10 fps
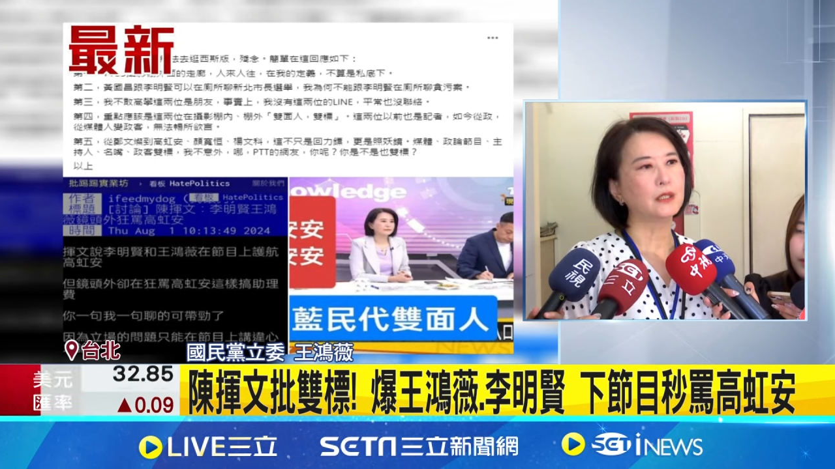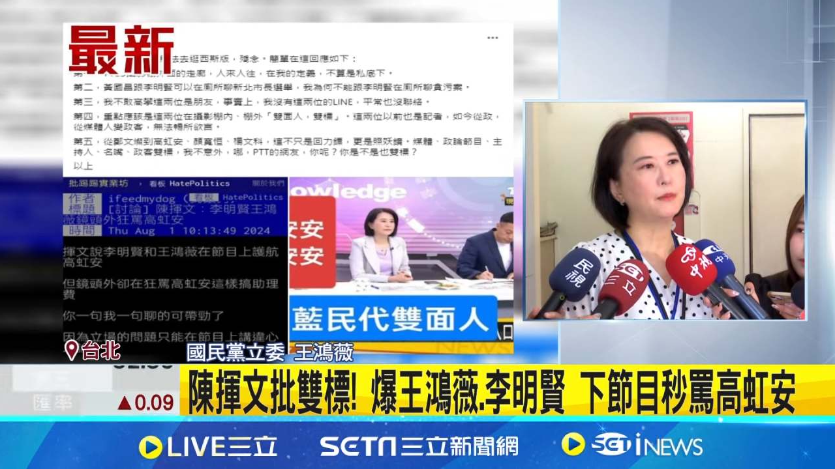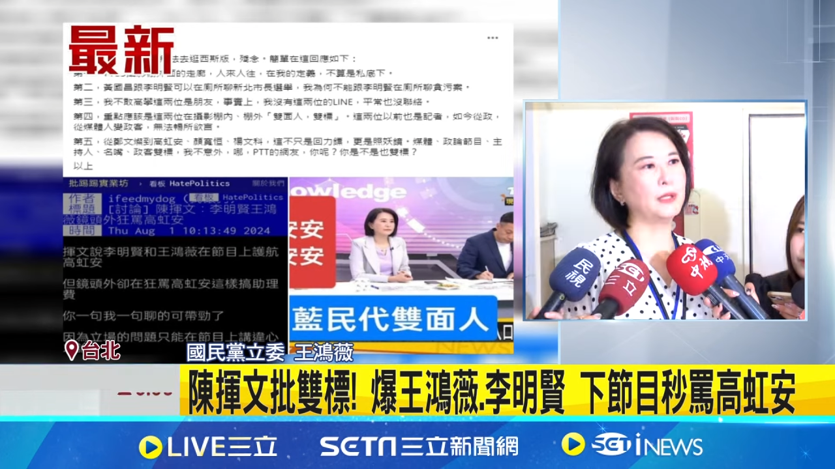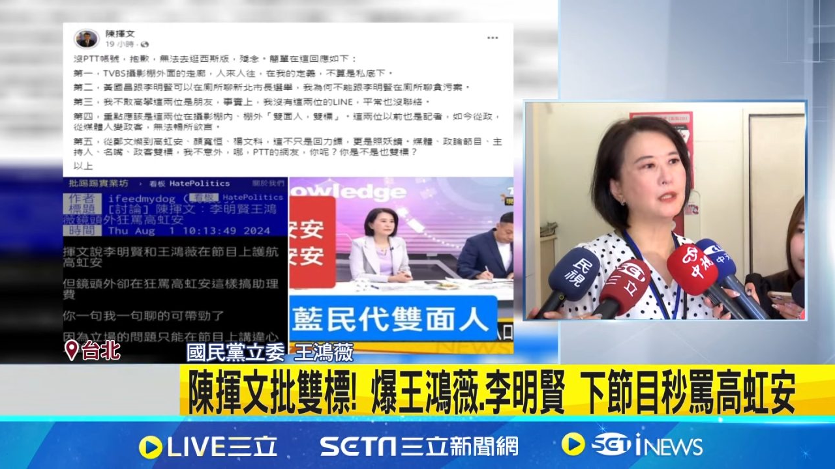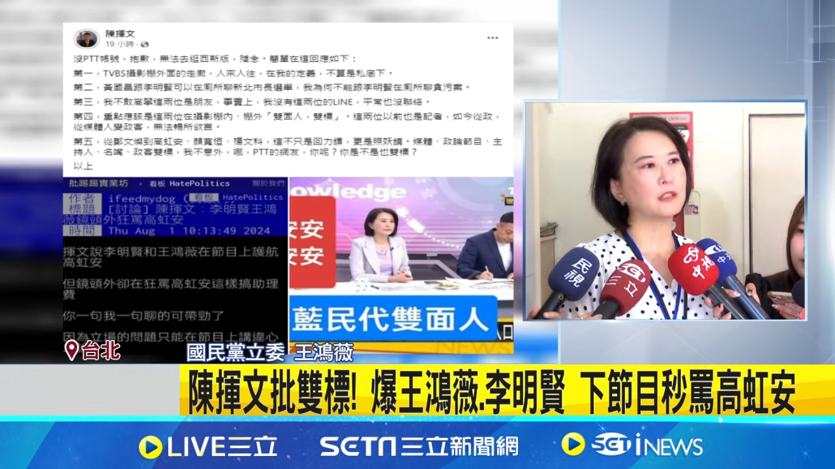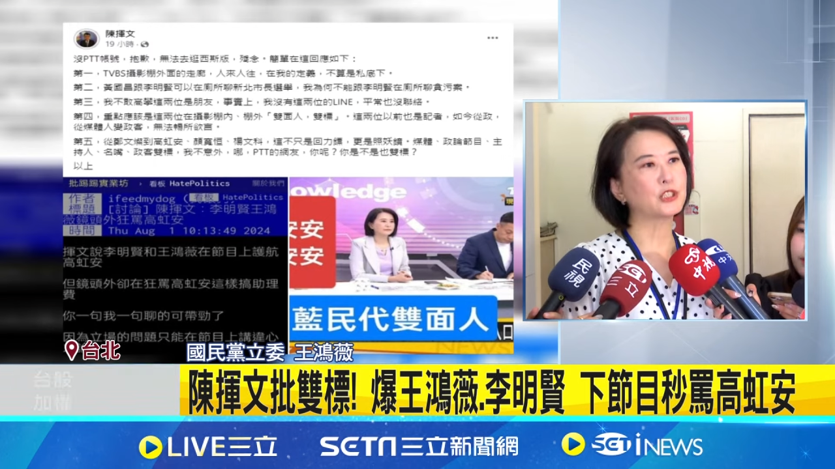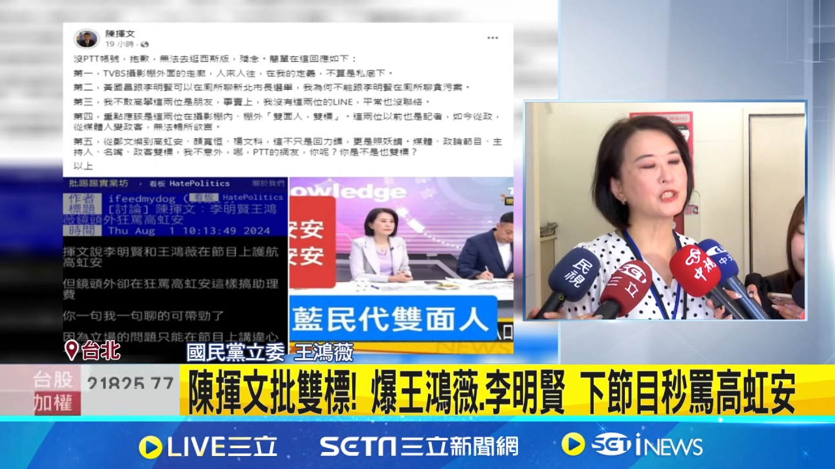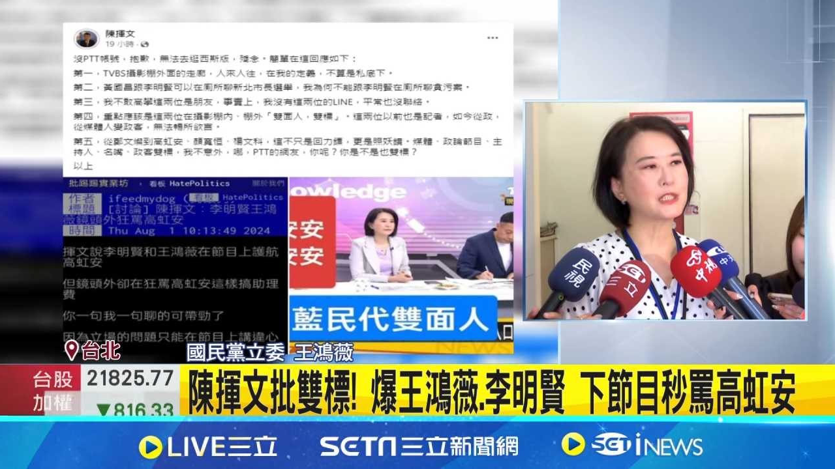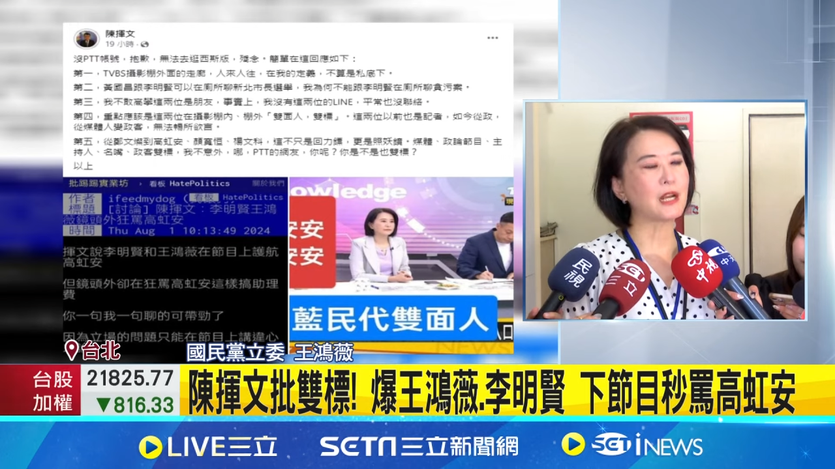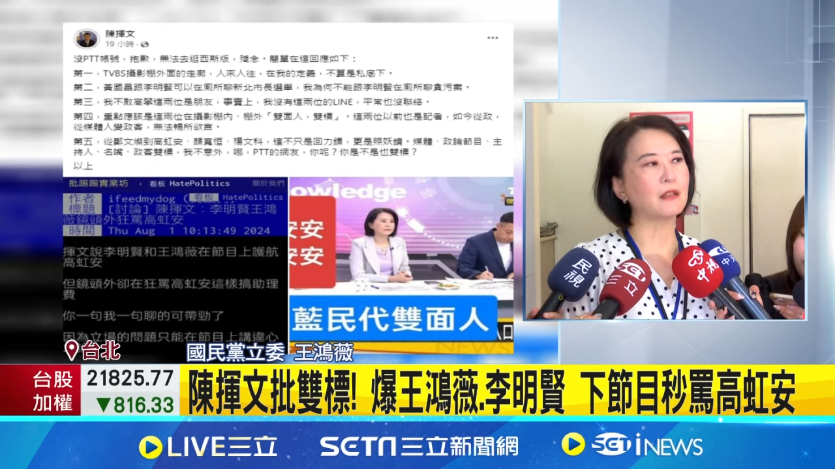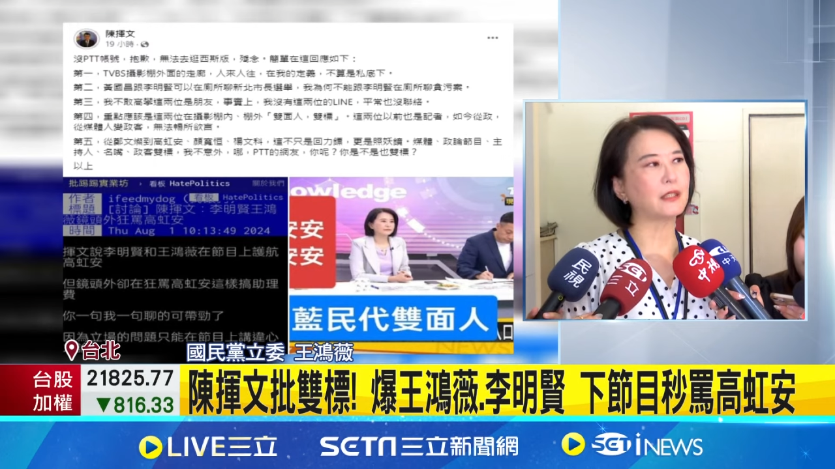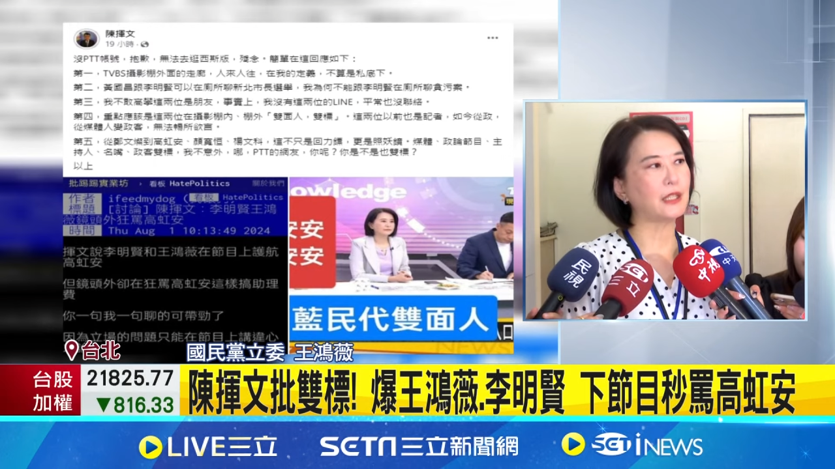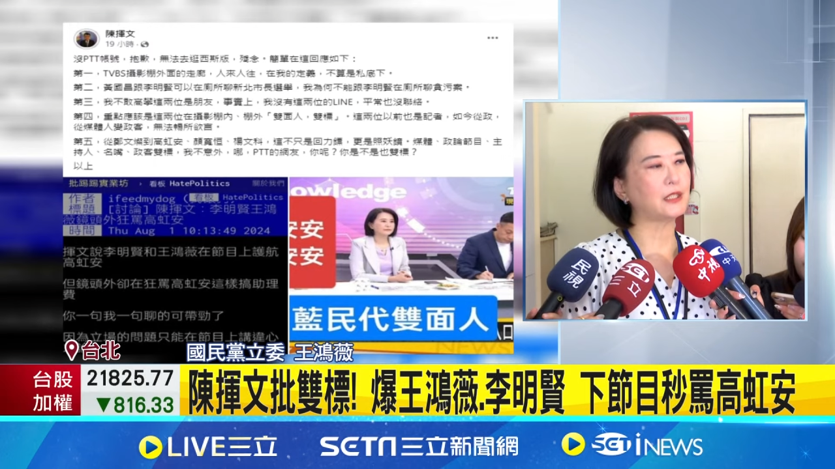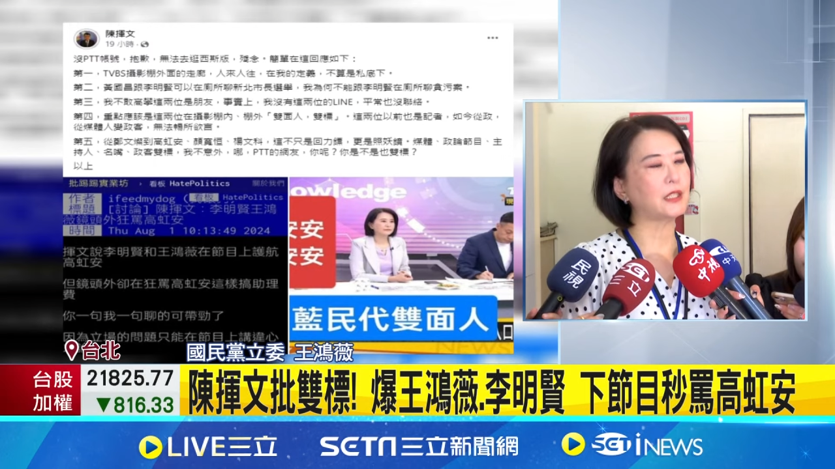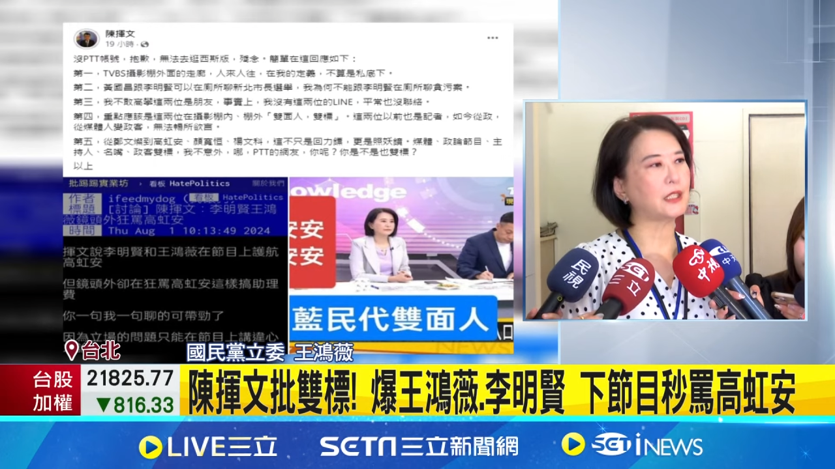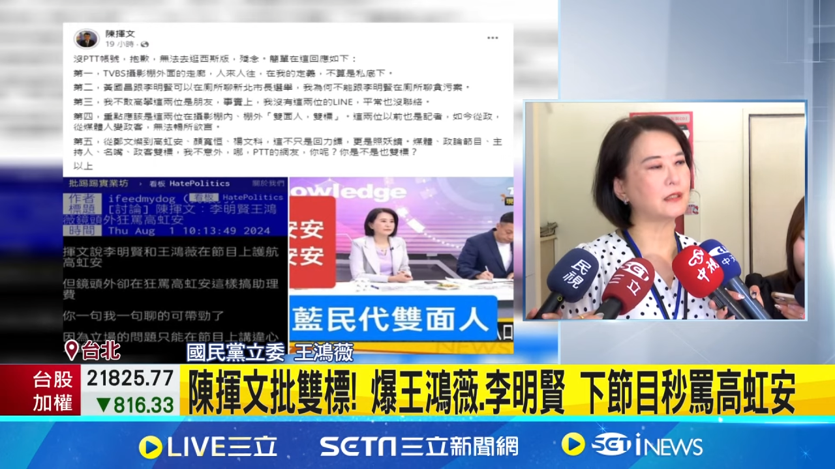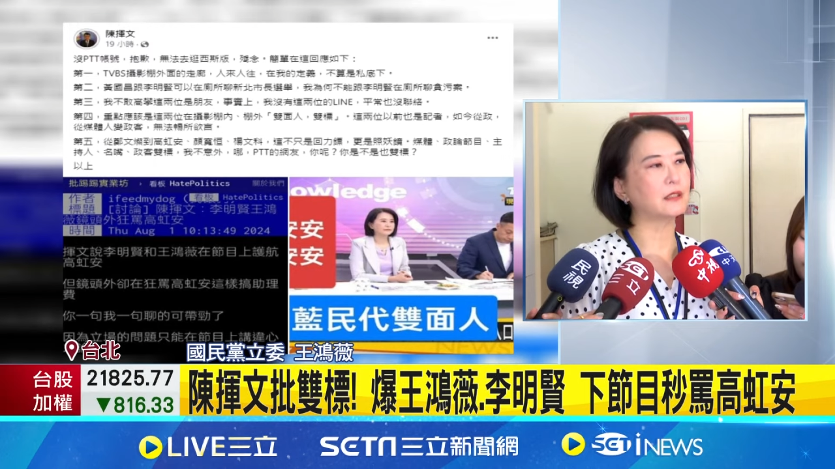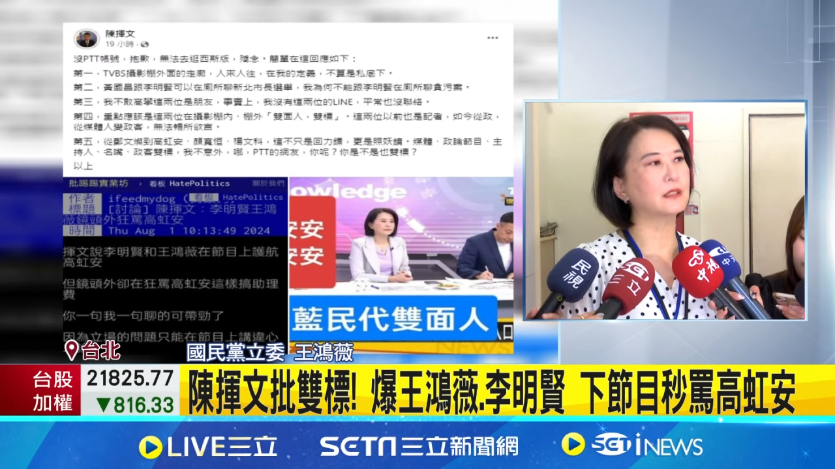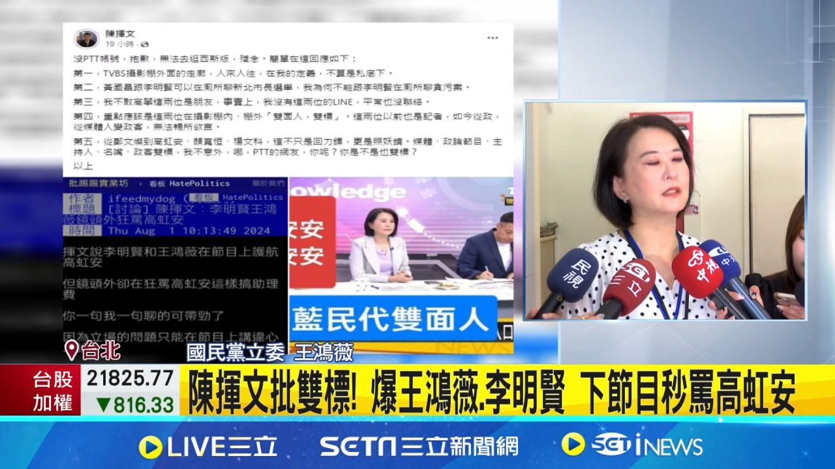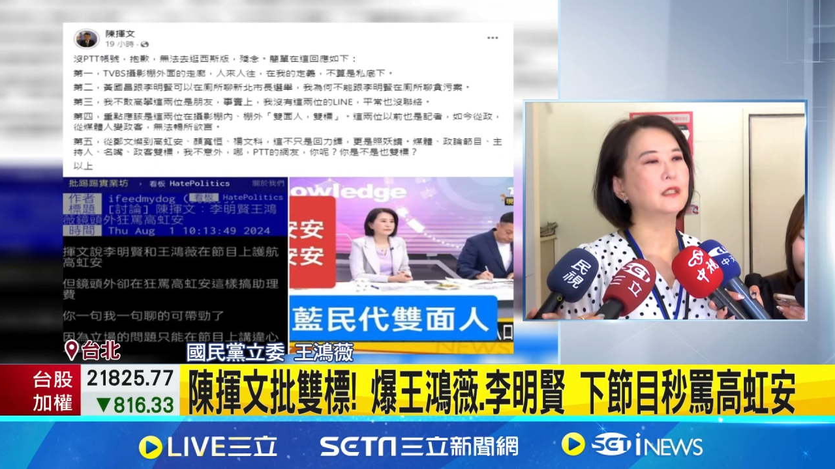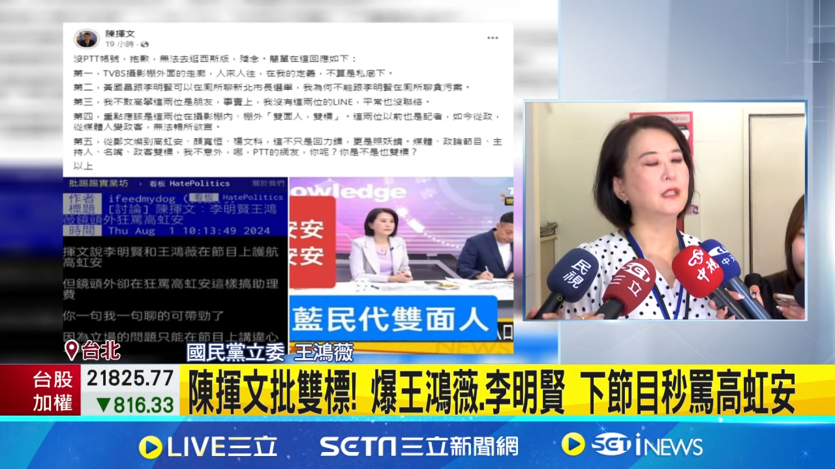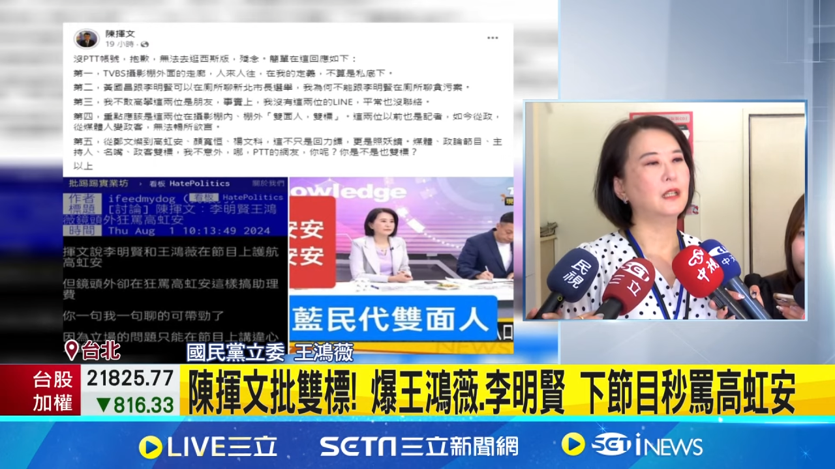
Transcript: 那么事实上那一天呢，